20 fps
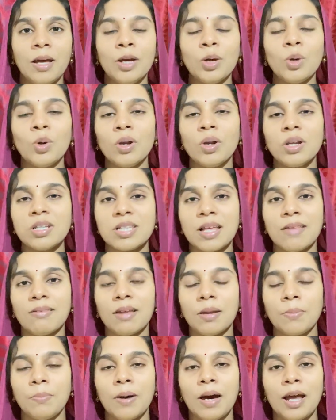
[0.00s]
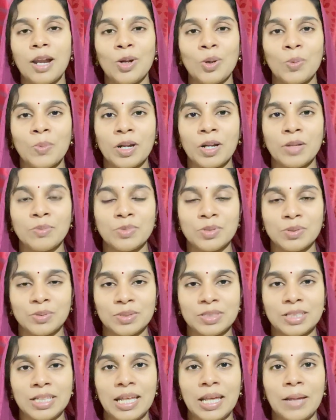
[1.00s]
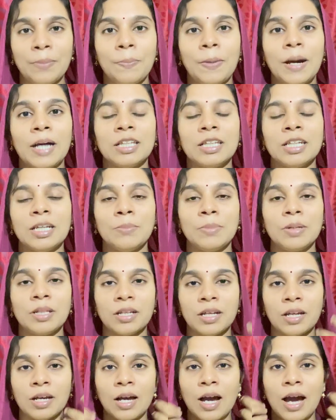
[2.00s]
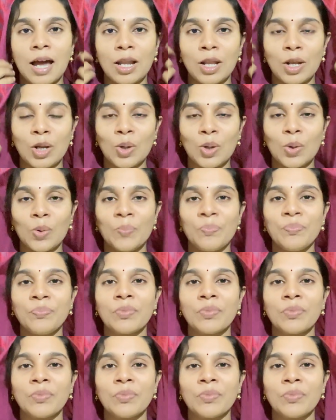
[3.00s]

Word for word: ఇంకొన్ని సందర్భాల్లో మనం చూస్తే పాత నిబంధన కాలంలో